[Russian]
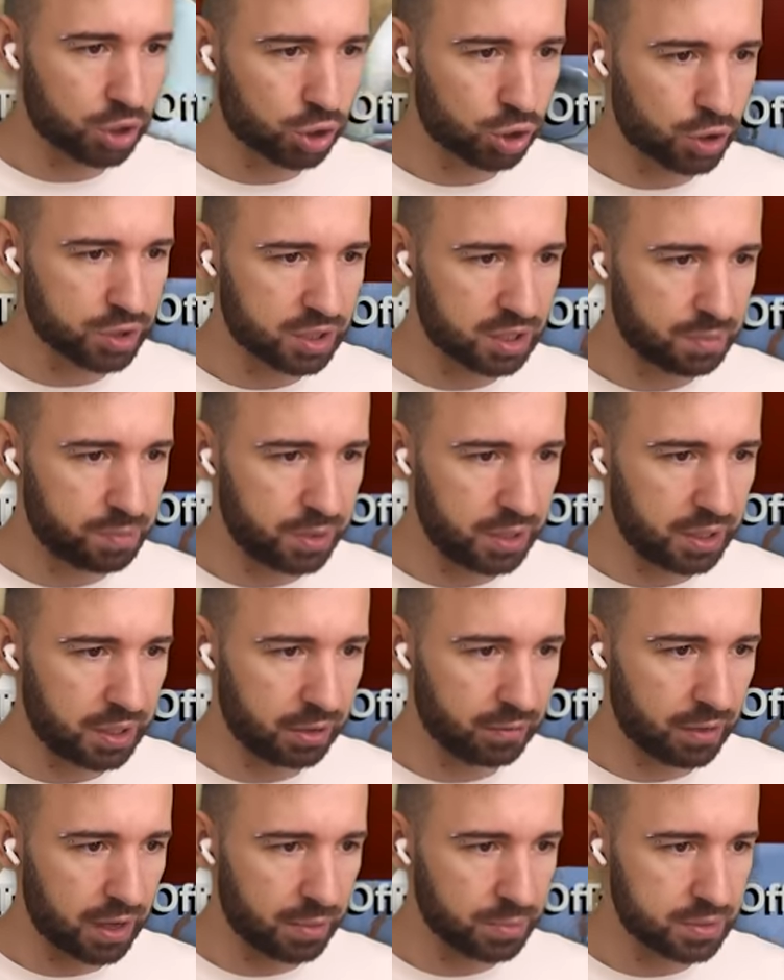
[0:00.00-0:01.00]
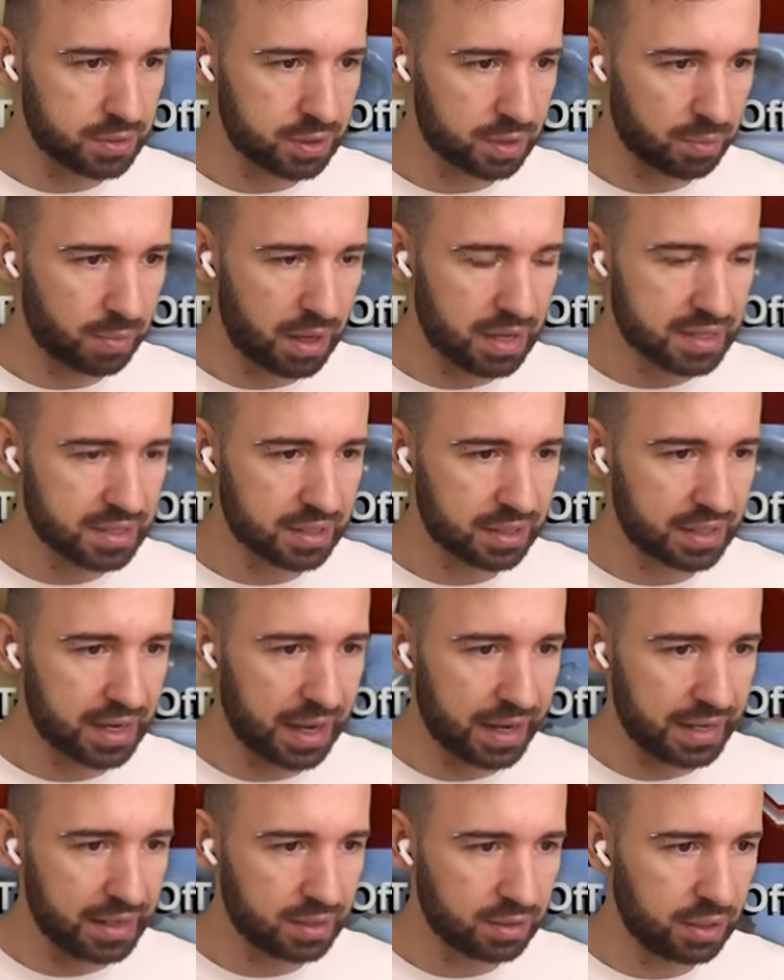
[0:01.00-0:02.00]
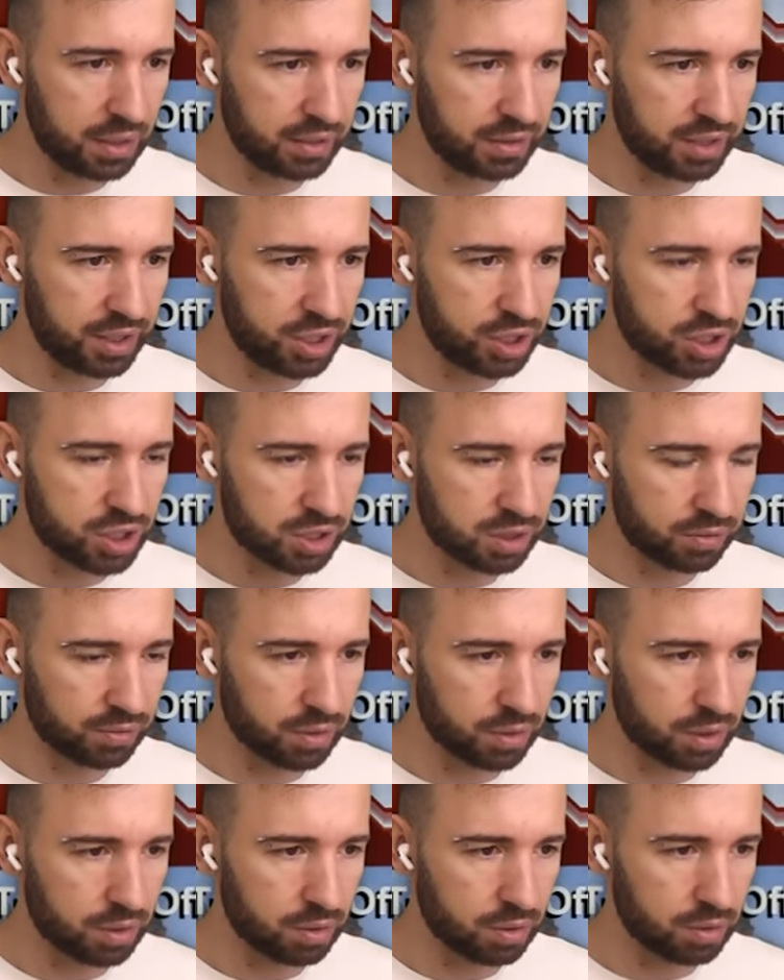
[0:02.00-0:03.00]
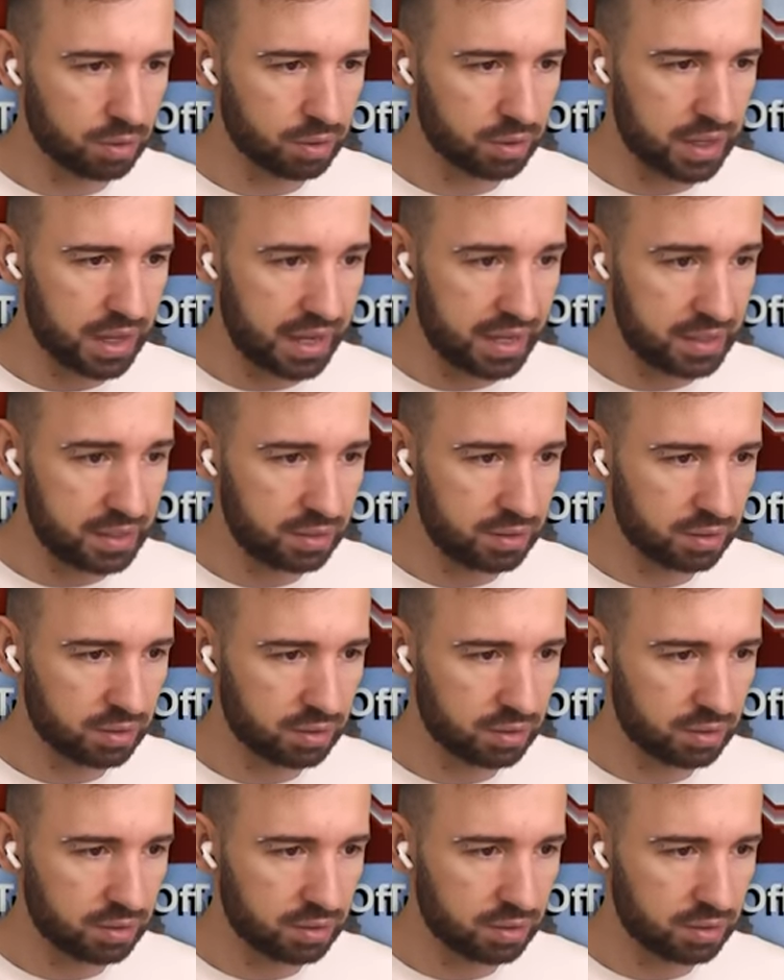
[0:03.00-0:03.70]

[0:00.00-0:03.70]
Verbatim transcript: жестко перегреваемся. Масло горит, электричество горит.